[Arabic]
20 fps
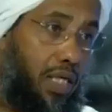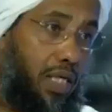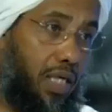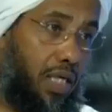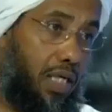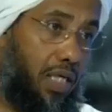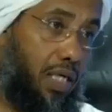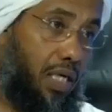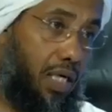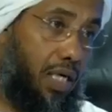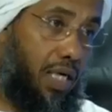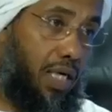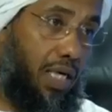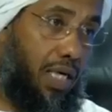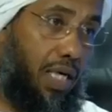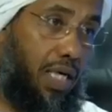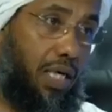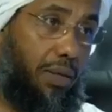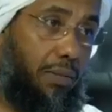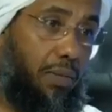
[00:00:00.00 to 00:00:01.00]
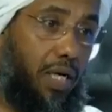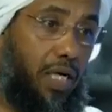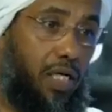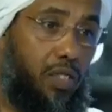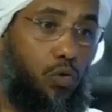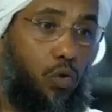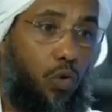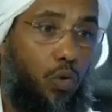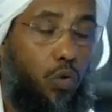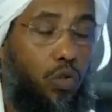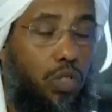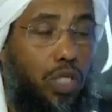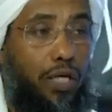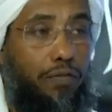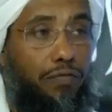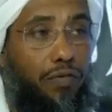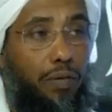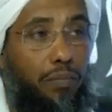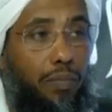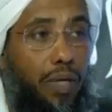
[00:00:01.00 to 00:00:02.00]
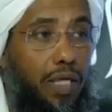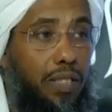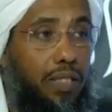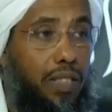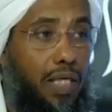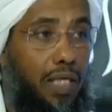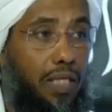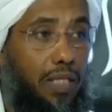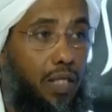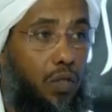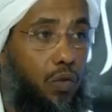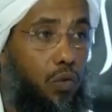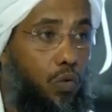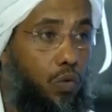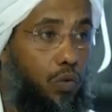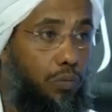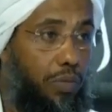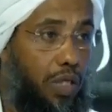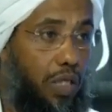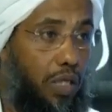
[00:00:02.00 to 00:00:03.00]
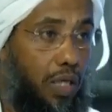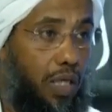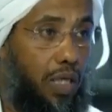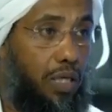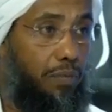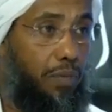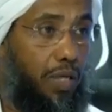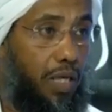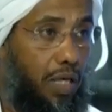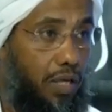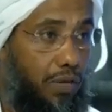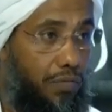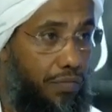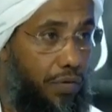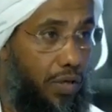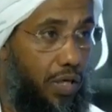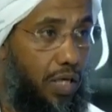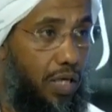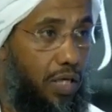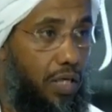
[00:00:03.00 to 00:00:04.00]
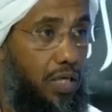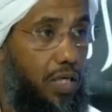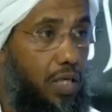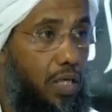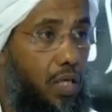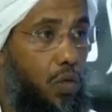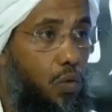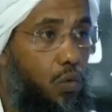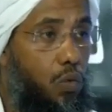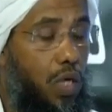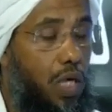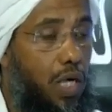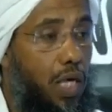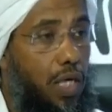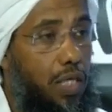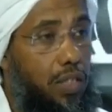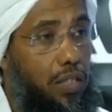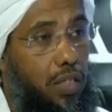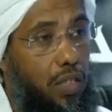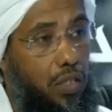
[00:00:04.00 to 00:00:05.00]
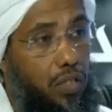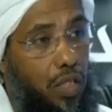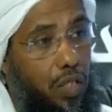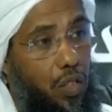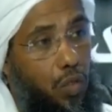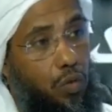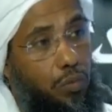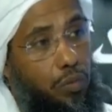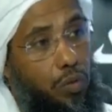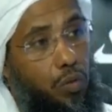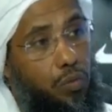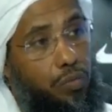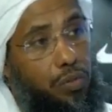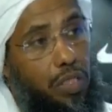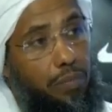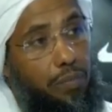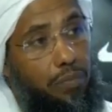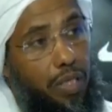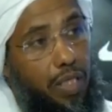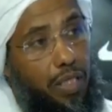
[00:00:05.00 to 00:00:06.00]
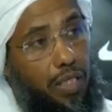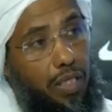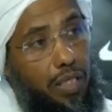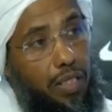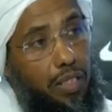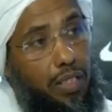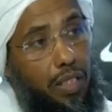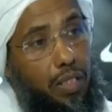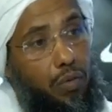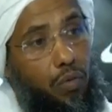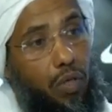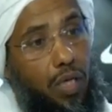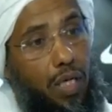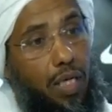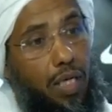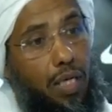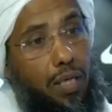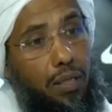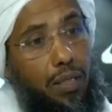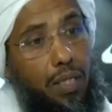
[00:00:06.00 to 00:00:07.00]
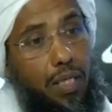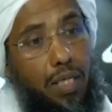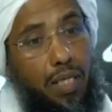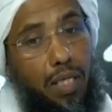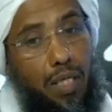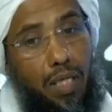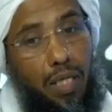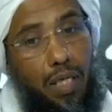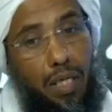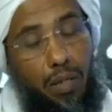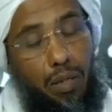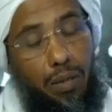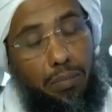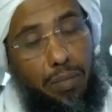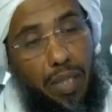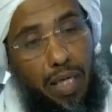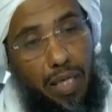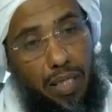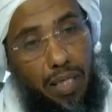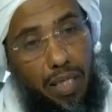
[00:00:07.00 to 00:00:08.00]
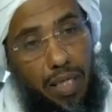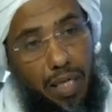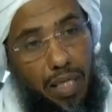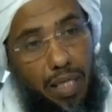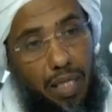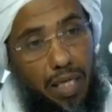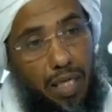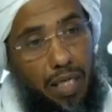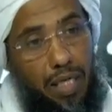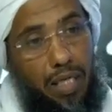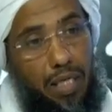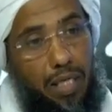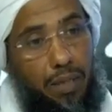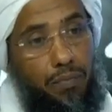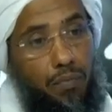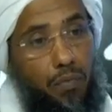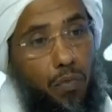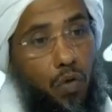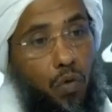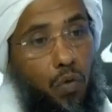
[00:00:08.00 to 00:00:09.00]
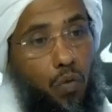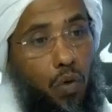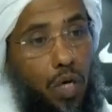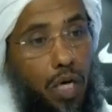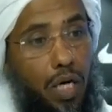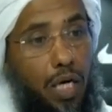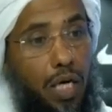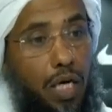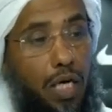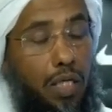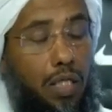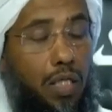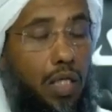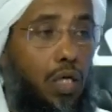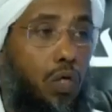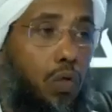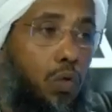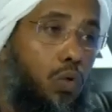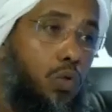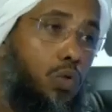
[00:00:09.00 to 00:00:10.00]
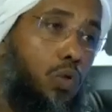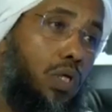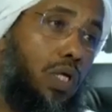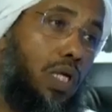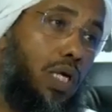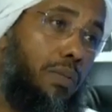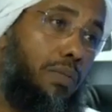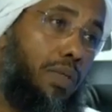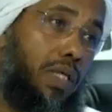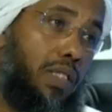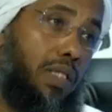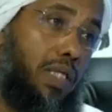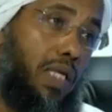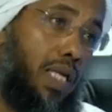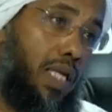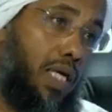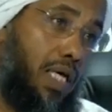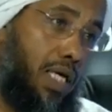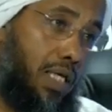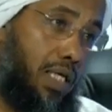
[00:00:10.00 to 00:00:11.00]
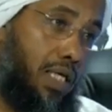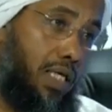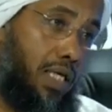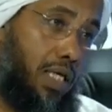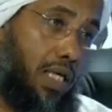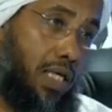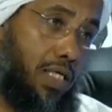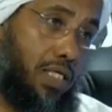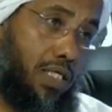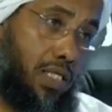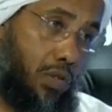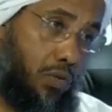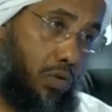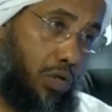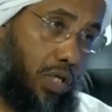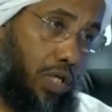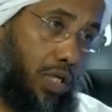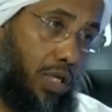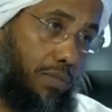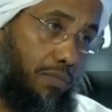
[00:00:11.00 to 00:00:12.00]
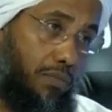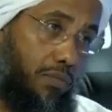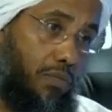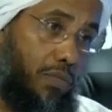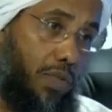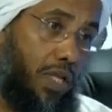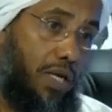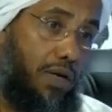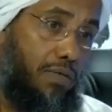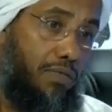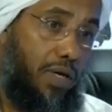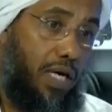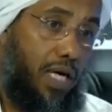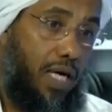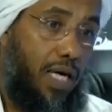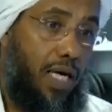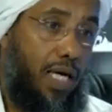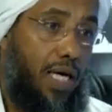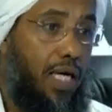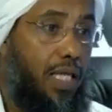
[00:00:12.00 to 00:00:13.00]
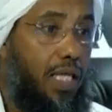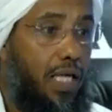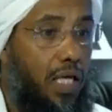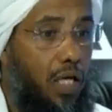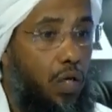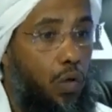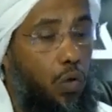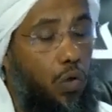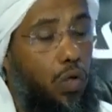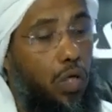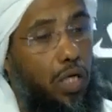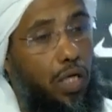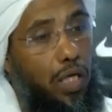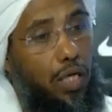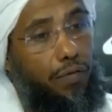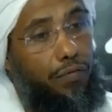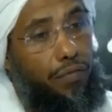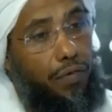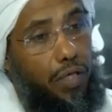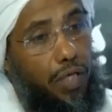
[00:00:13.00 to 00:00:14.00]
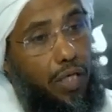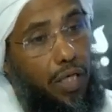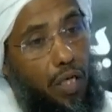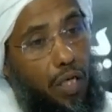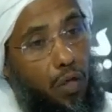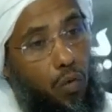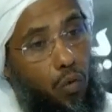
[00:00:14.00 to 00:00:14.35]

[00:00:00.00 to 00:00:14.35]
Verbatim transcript: غير اللباس ويجافي ما اعتاده من قلم الأظفار والتطيب ولبس المخيط وما إلى ذلك ويخرج إلى بيت الله عز وجل فهذه الحرية في